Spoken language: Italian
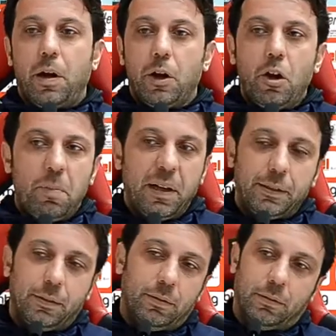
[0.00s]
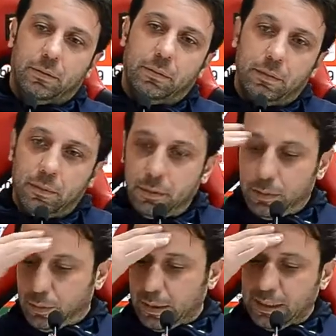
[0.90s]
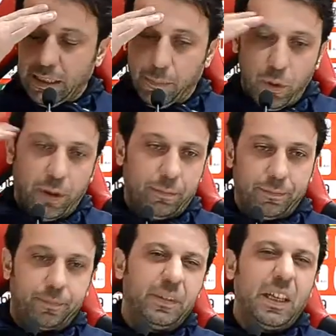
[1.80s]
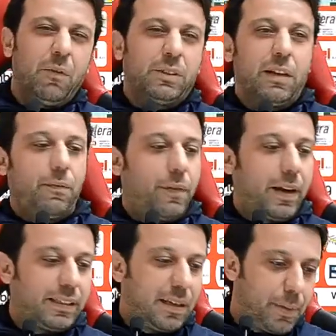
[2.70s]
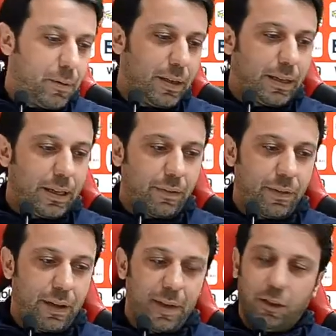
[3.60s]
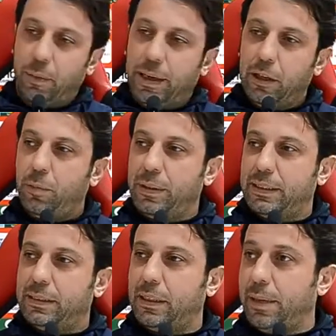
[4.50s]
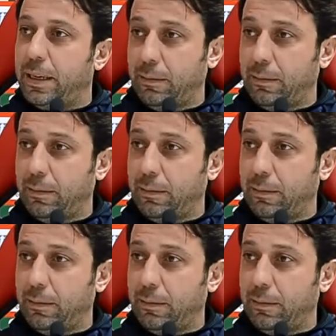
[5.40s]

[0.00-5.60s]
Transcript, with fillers: io penso, guardate, poi devo fare sempre qualche riferimento perché dopo in settimana